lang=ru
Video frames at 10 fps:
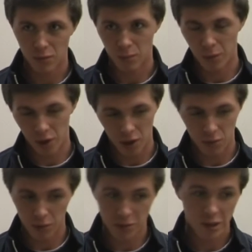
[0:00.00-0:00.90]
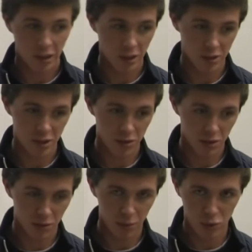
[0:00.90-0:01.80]
При этом я постоянно задавал
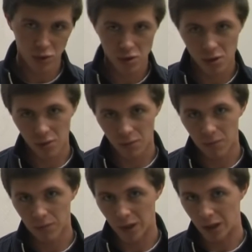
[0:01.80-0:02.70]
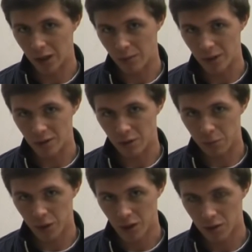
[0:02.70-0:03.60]
вопрос, когда моя
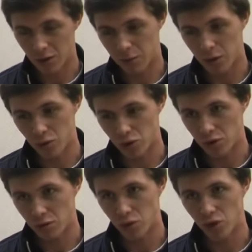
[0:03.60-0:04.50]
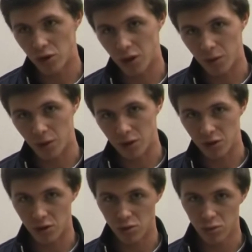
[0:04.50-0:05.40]
зарплата. Зарплата уже на сегодняшний день
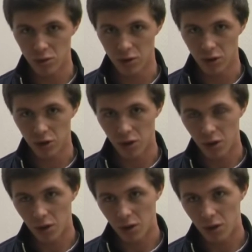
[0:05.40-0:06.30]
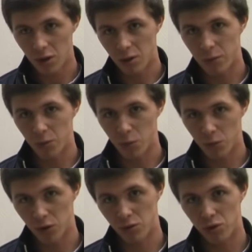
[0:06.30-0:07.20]
должна 100 тысяч. И
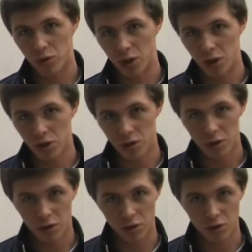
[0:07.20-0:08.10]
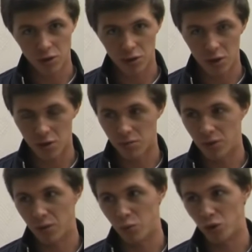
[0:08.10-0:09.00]
помимо этого еще наличные денежные средства,
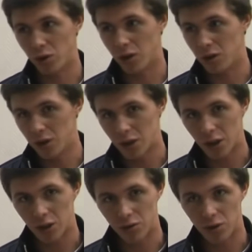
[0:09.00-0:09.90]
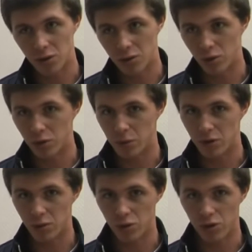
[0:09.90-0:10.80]
и мой кредит также висит уже
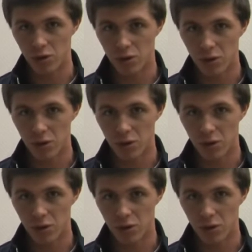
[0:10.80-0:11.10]
просрочка.